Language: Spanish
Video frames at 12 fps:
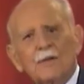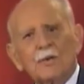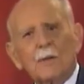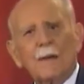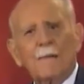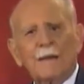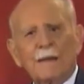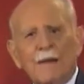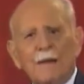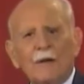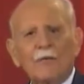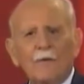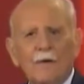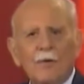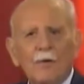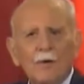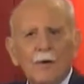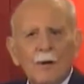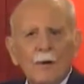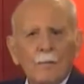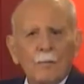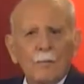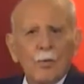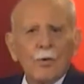sobre el americano feo,
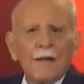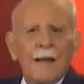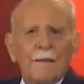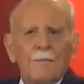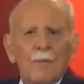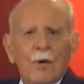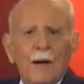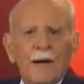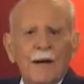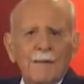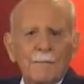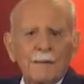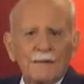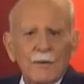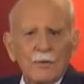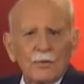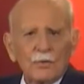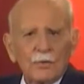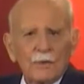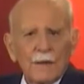muy en boga en el pasado.